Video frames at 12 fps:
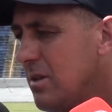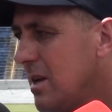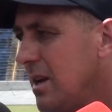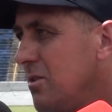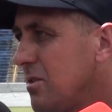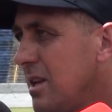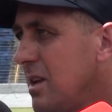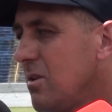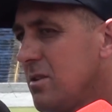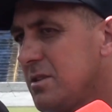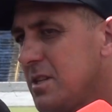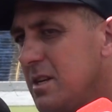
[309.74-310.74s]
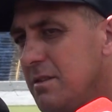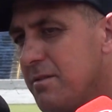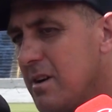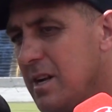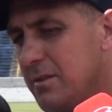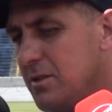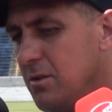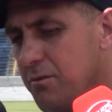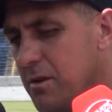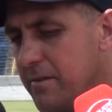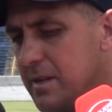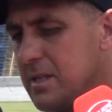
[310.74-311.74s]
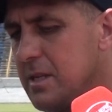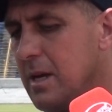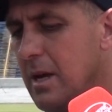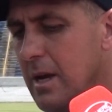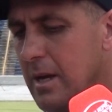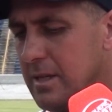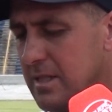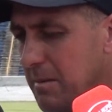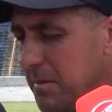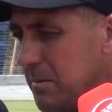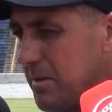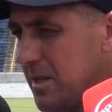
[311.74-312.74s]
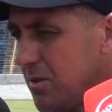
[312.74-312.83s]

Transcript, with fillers: outra, não tem outro significado se não for vencer. Sabemos